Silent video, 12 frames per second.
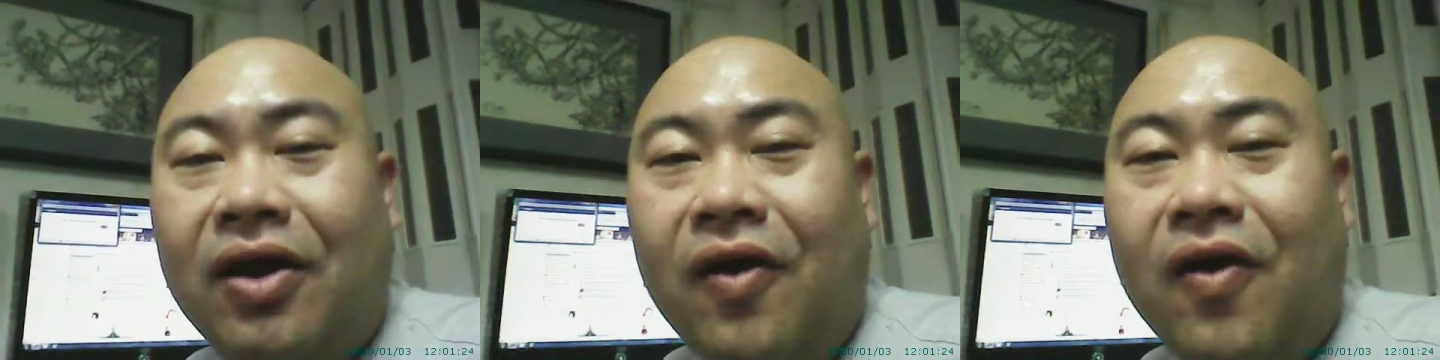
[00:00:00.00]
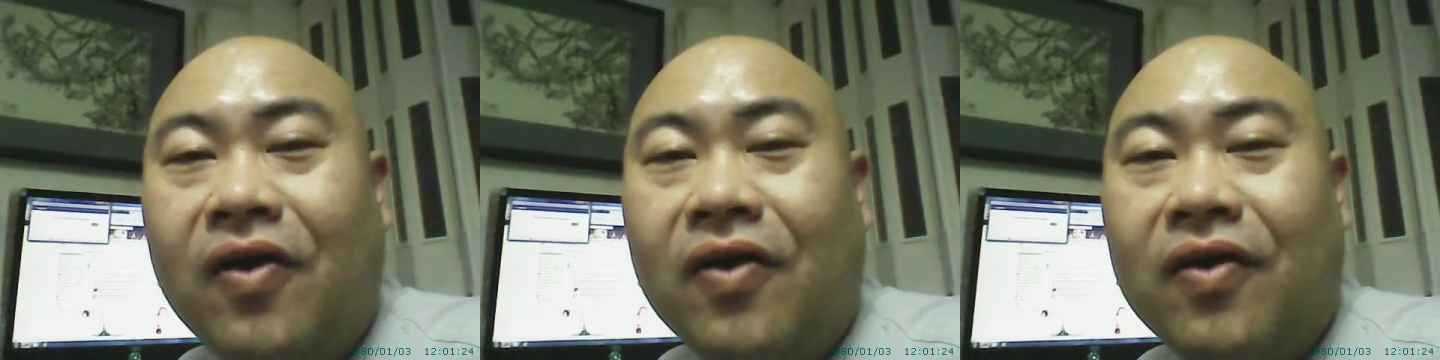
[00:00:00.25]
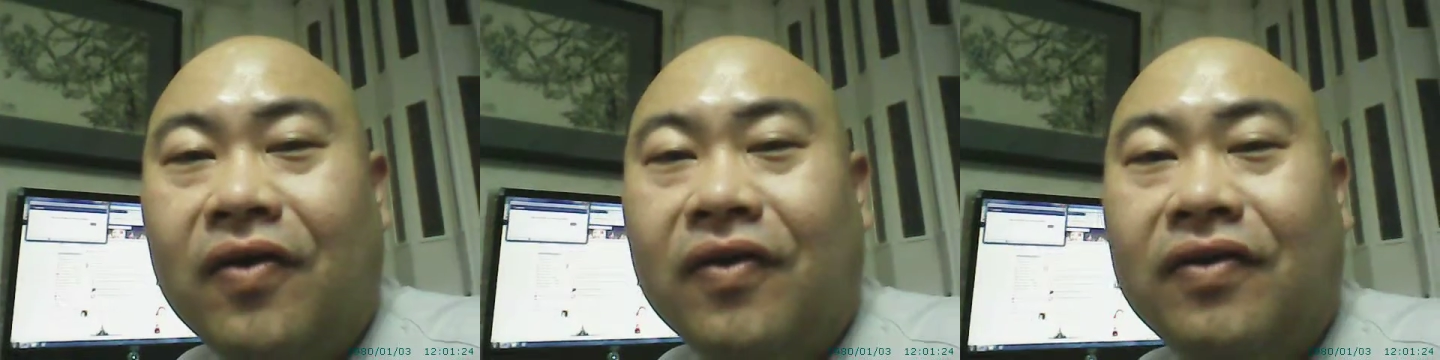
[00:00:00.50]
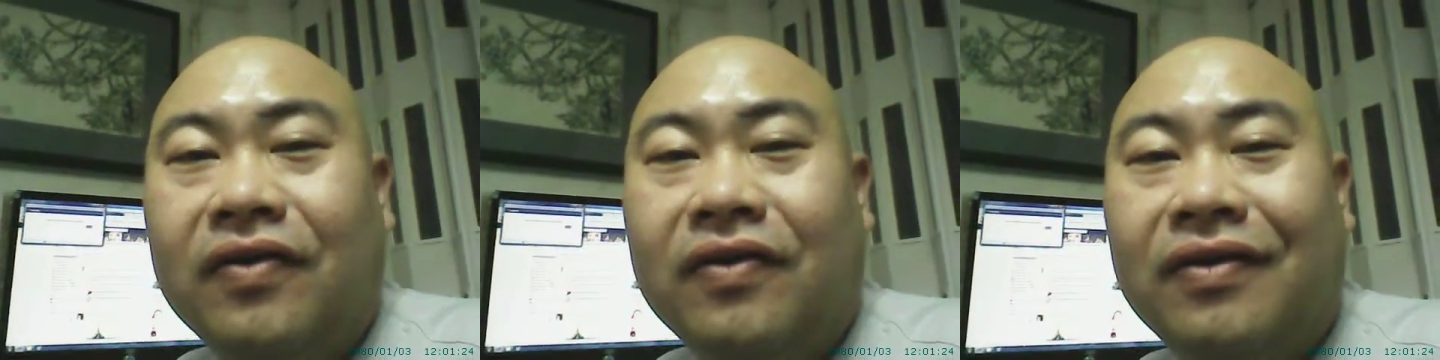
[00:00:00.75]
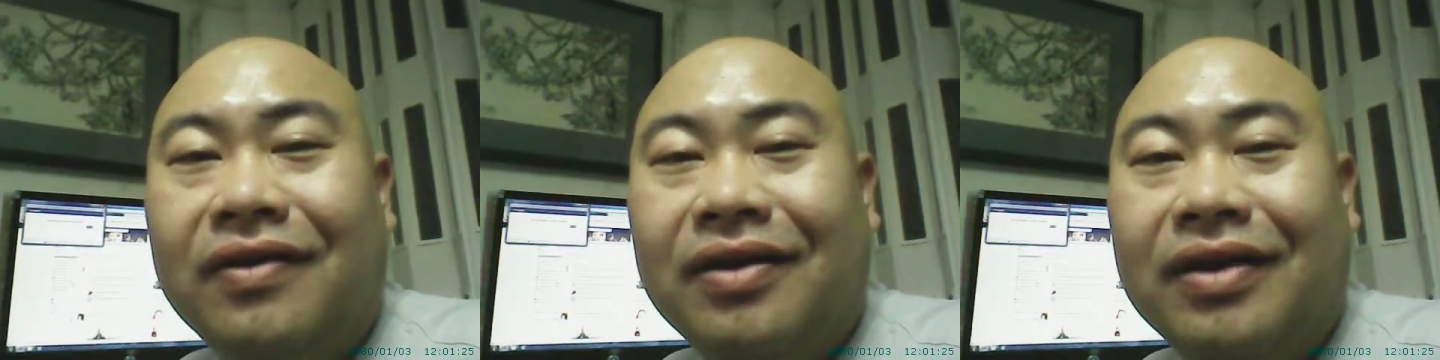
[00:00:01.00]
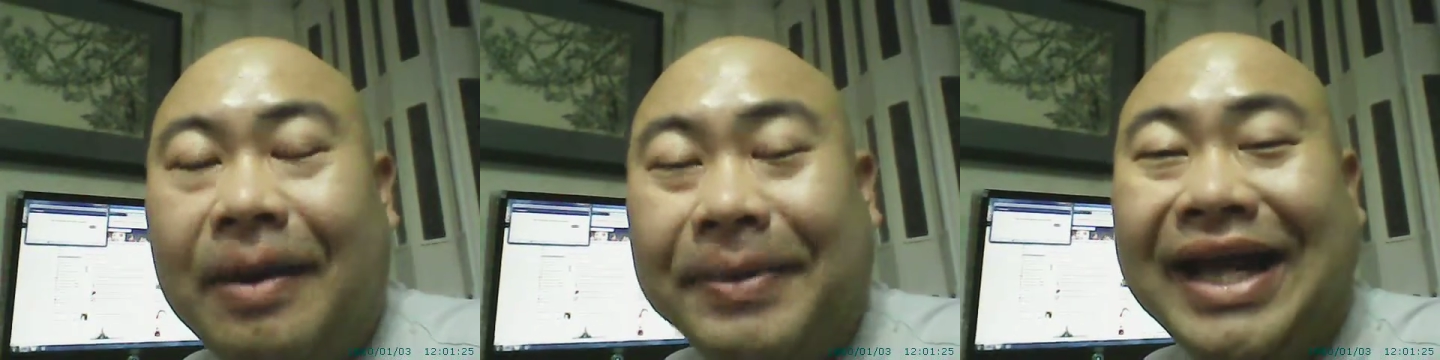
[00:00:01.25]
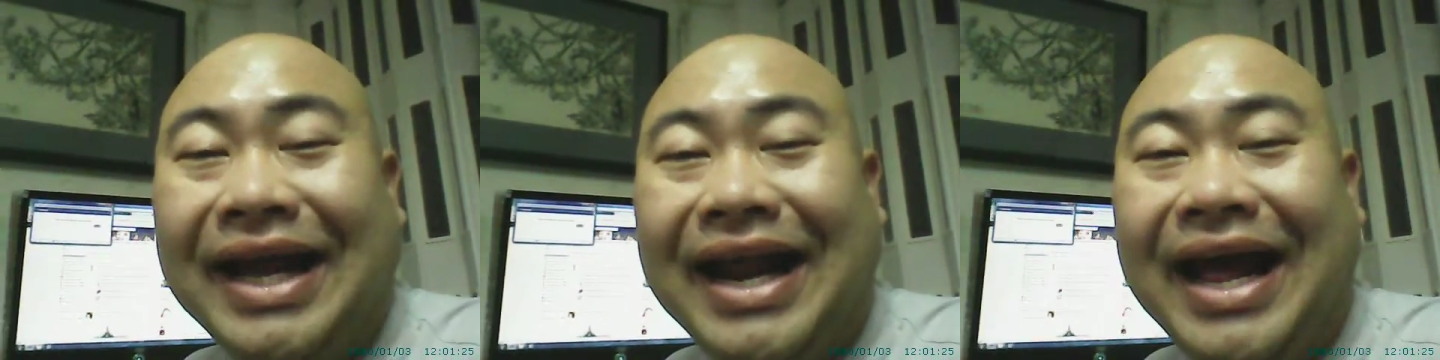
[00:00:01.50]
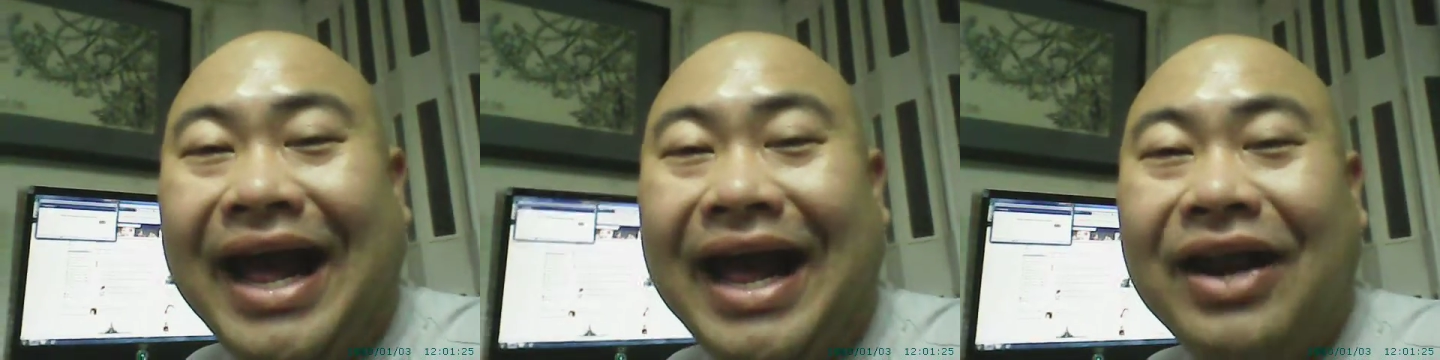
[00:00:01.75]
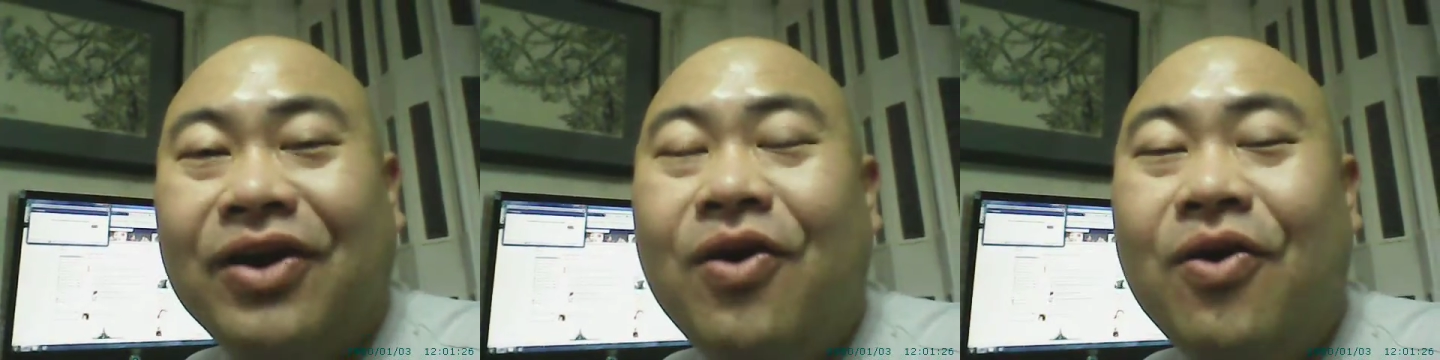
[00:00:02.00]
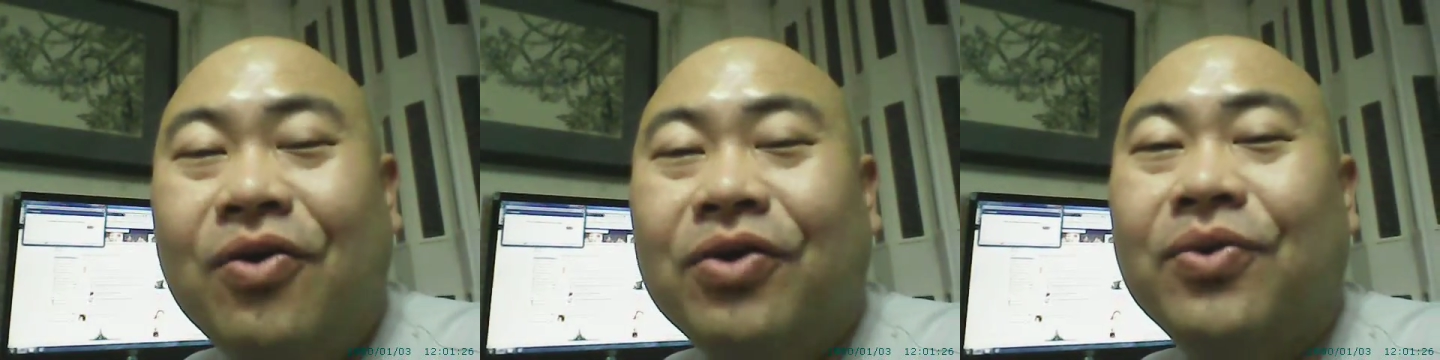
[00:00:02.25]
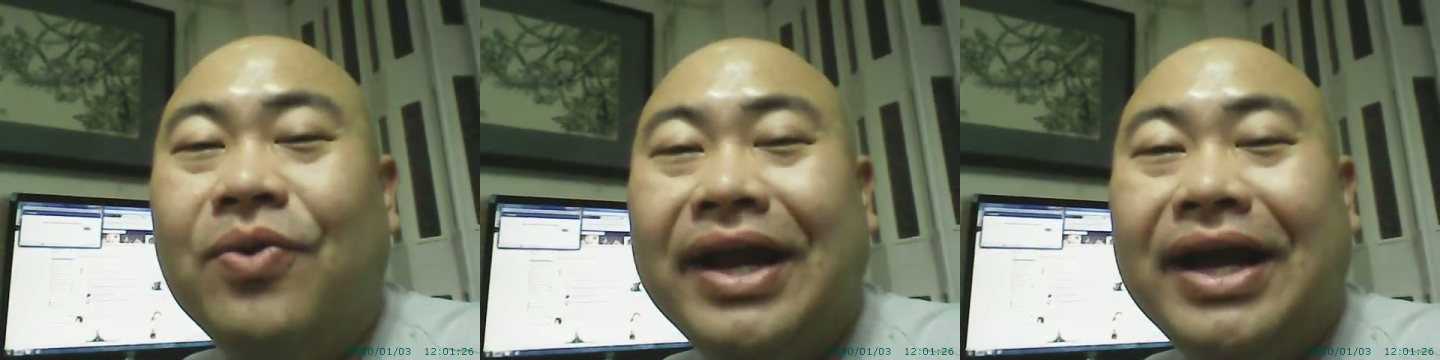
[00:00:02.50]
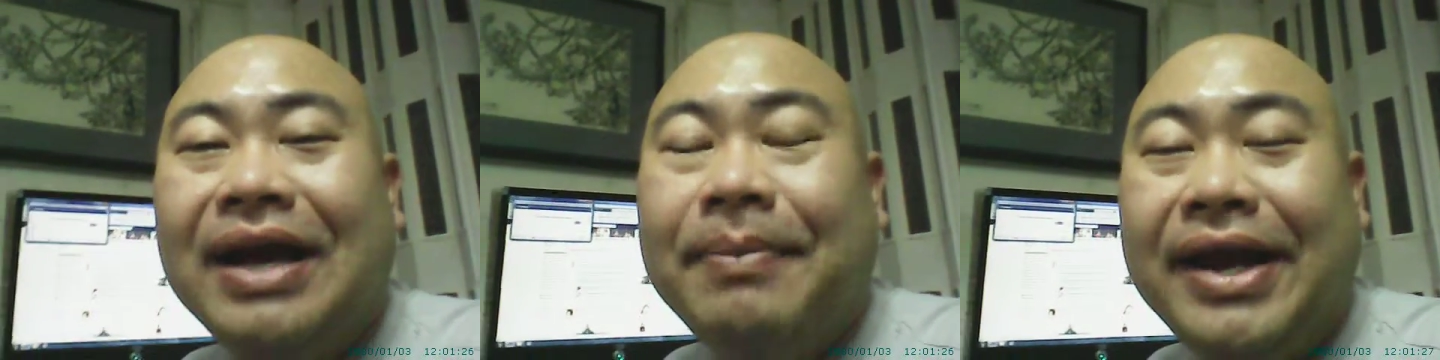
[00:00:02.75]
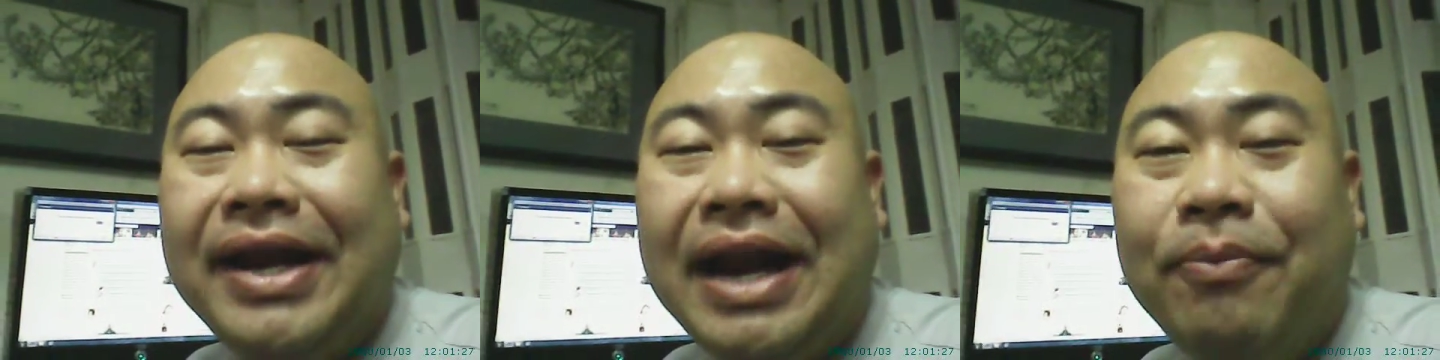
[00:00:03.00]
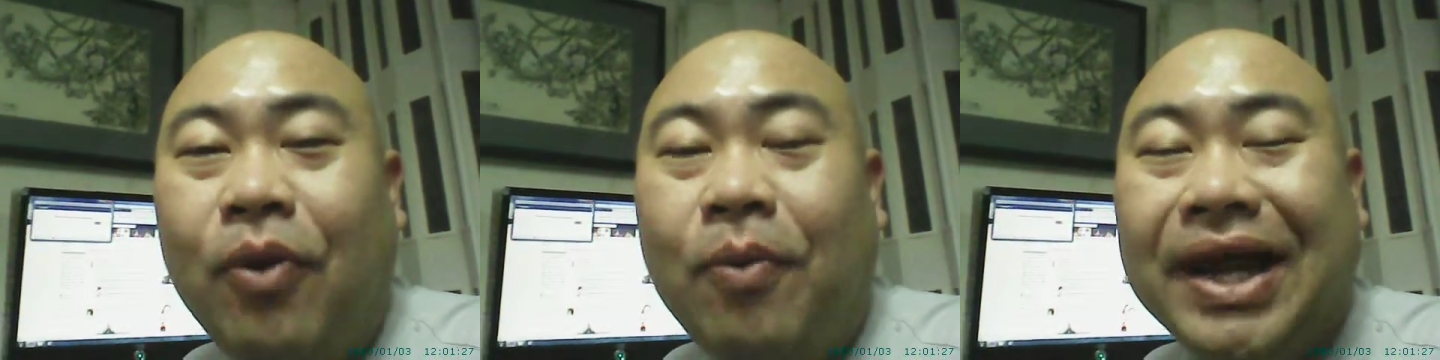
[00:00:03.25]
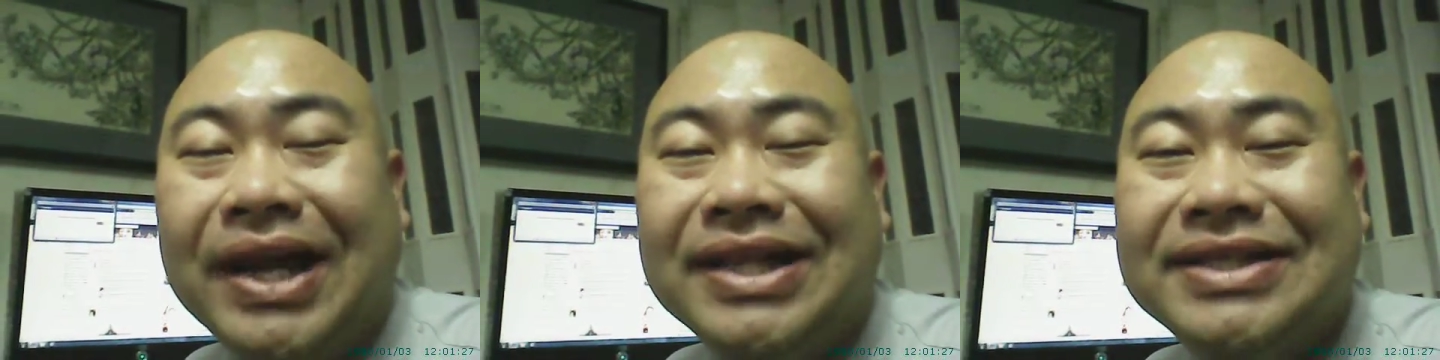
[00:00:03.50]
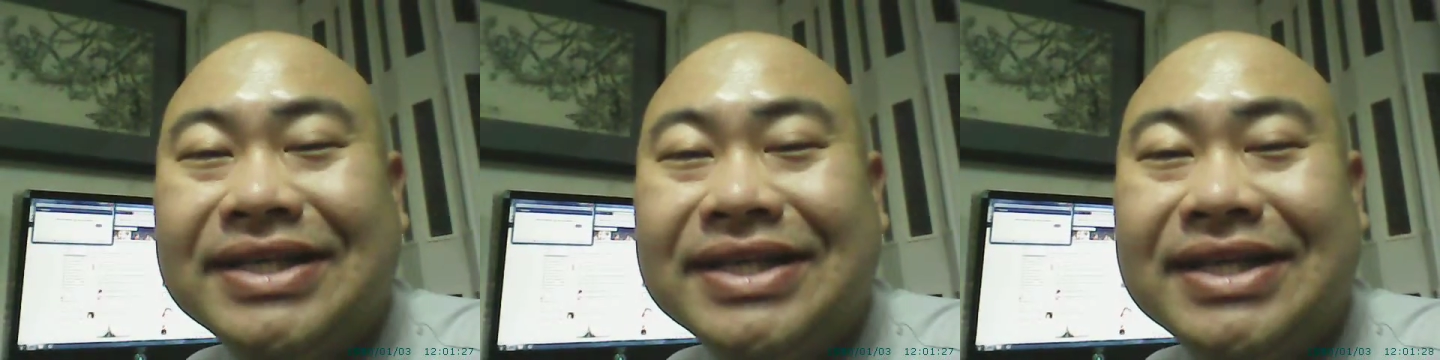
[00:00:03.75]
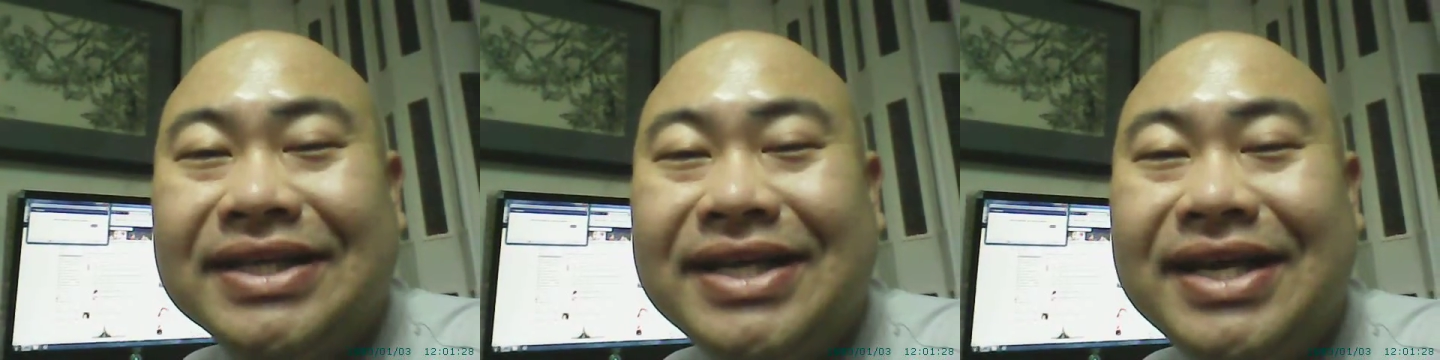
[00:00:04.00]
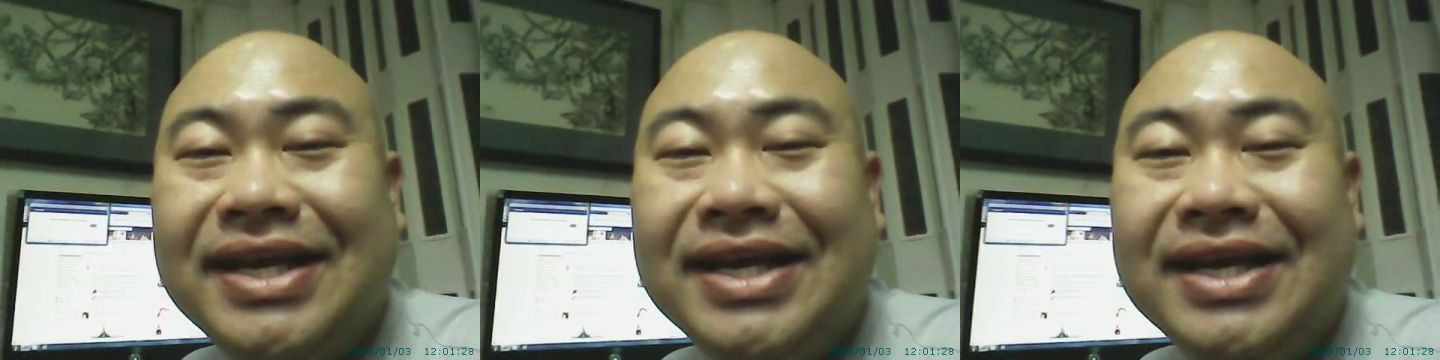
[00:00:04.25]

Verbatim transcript: ห้องรับประทานอาหารและก็ห้องครัวนะครับให้นัดพบกันเจอที่